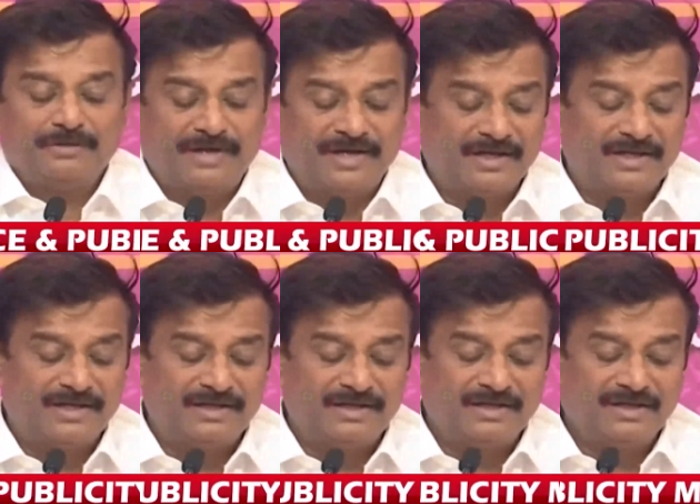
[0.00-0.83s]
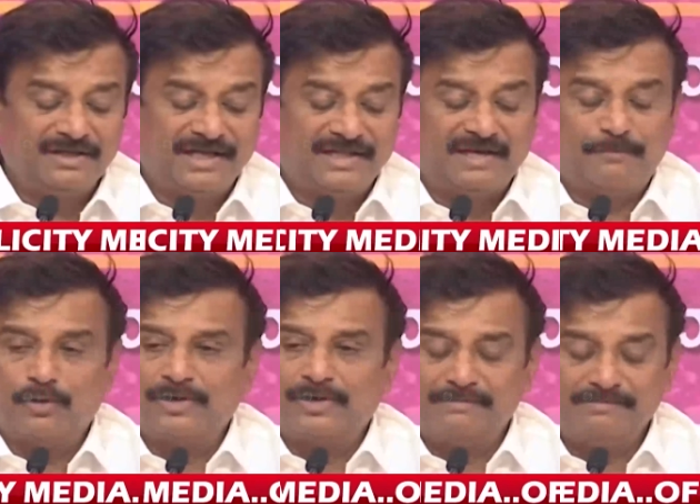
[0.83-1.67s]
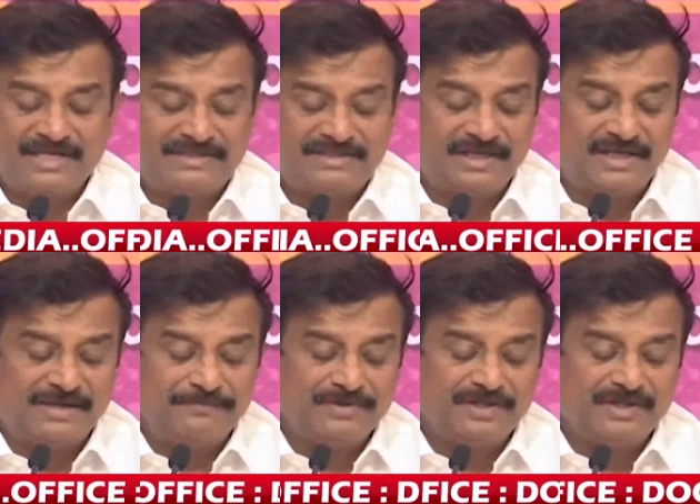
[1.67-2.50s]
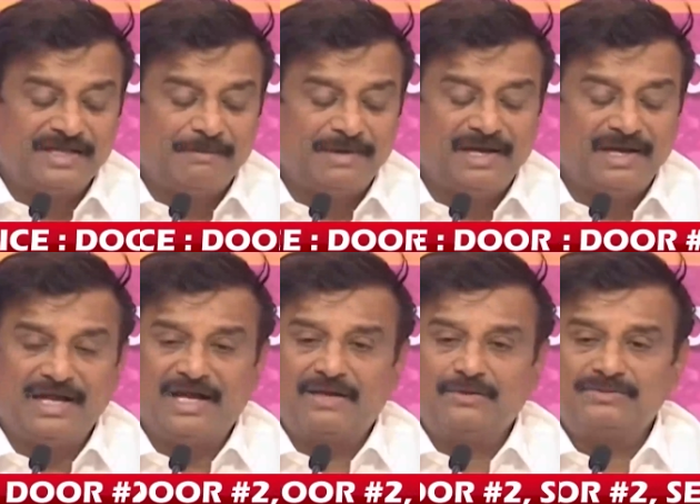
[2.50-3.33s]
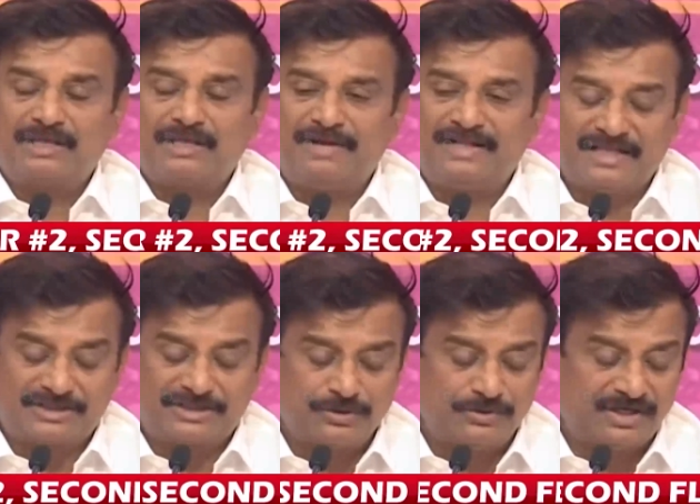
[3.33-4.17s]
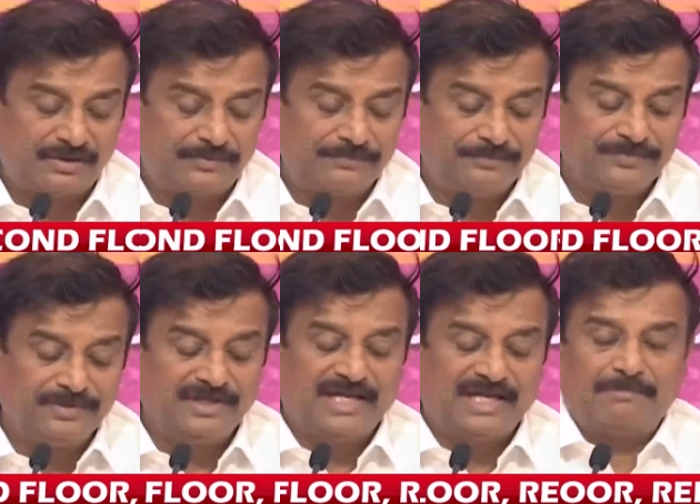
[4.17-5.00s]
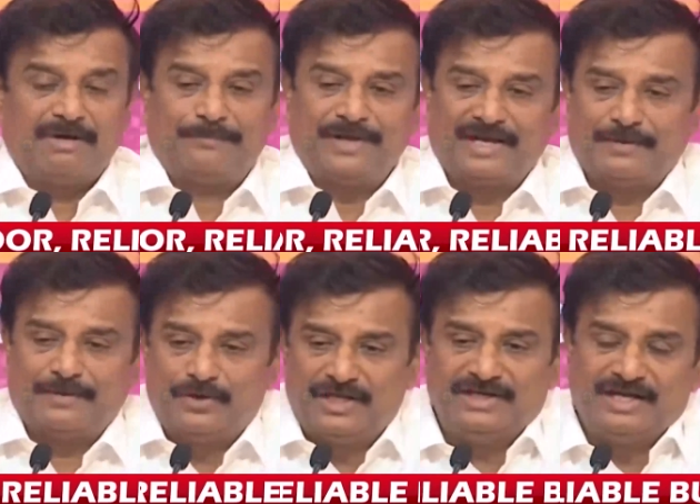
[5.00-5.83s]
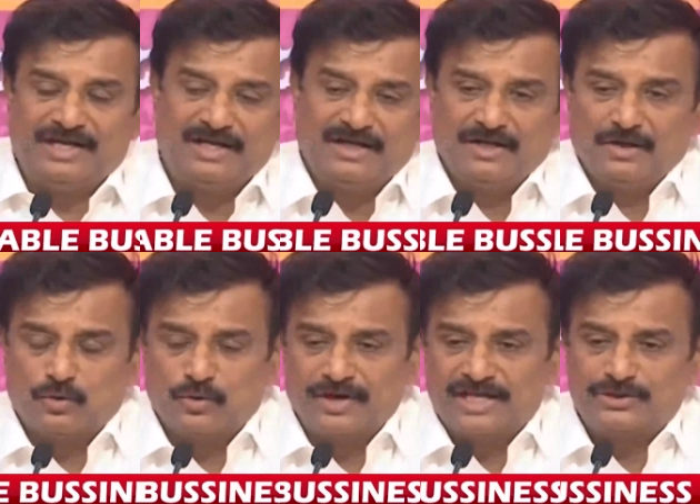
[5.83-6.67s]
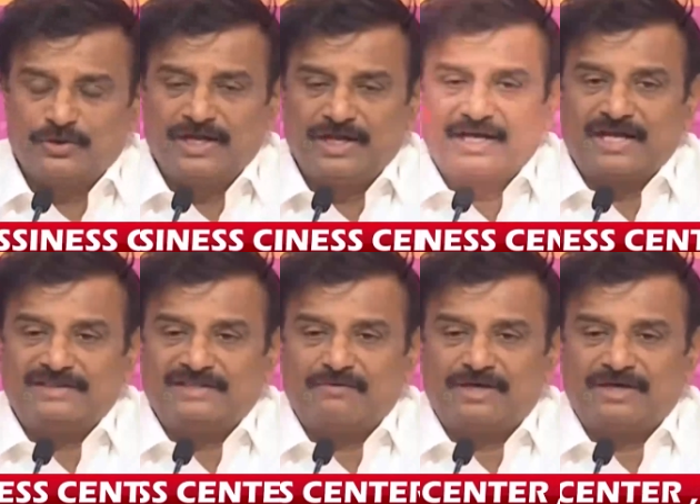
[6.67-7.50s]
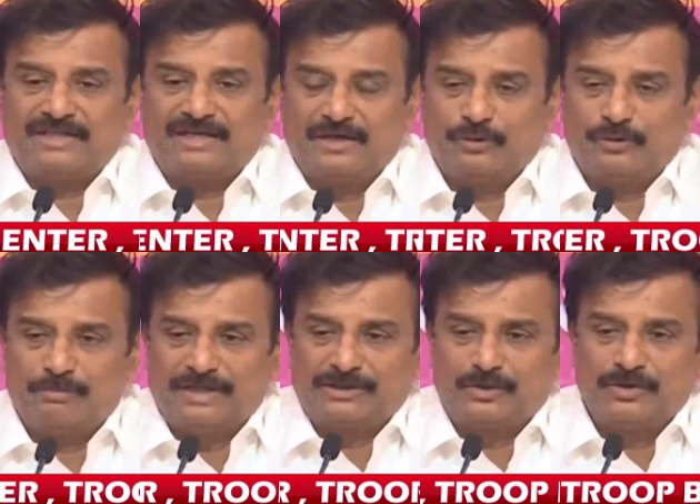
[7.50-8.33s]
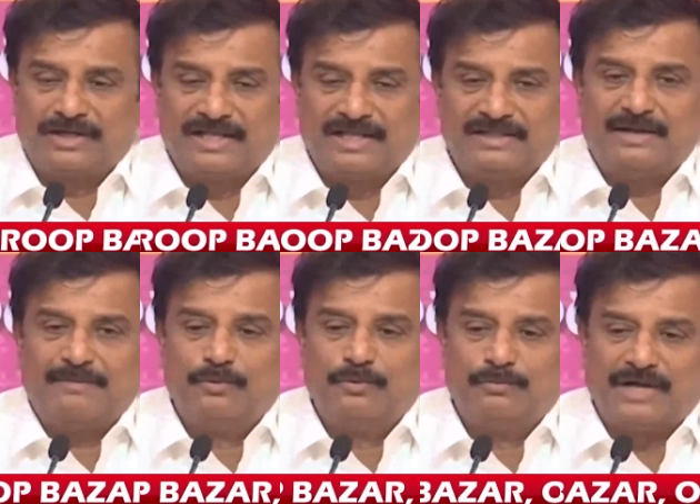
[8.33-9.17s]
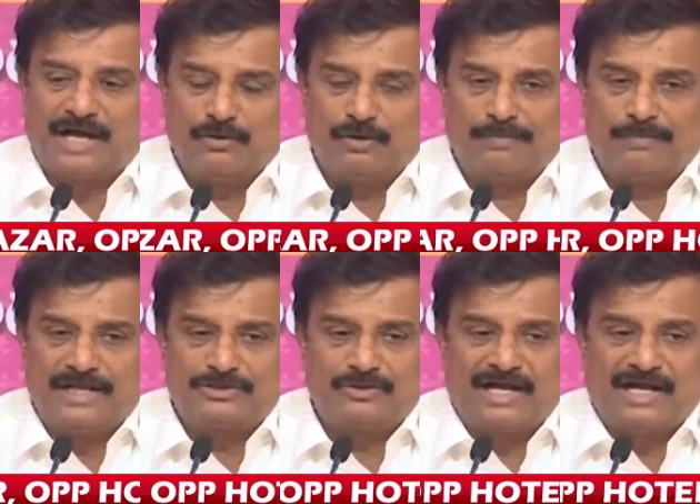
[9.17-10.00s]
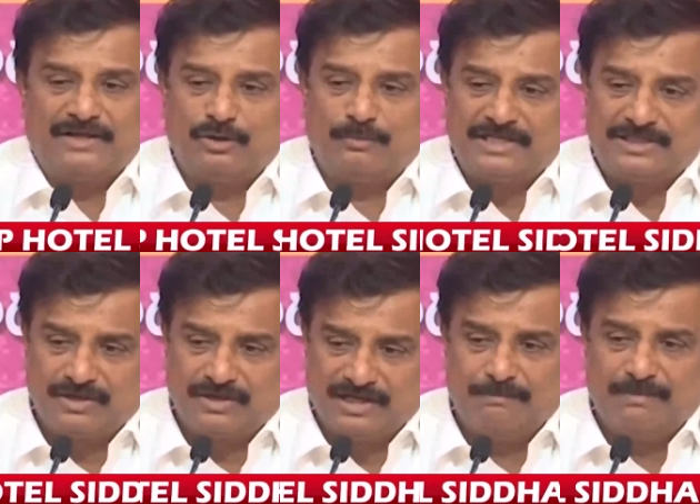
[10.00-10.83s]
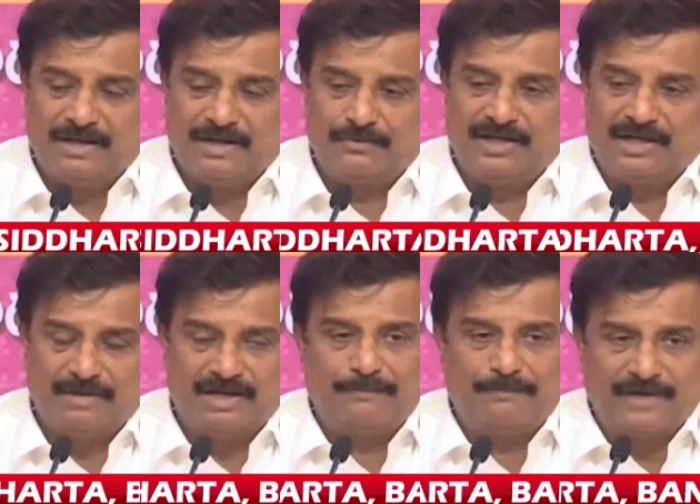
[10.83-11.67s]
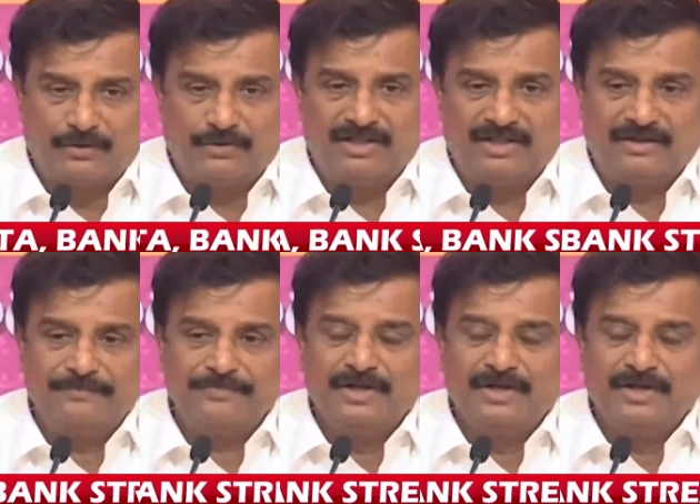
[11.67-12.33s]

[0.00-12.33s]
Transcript: మరి ఏదైనా ప్రోగ్రామ్ చేస్తే ఎమ్మెల్యే గారు సభాధ్యక్షులు ఉంటారు ఇలా మా పేరేమున్నదిడా కొండ సురేఖ తర్వాత నలుగురు మంత్రులు కింద నాలుగో ప్లేసుల్లో ఐదో ప్లేసుల్లో ఎమ్మెల్యే ఎమ్మెల్యే పేరు ఉన్నది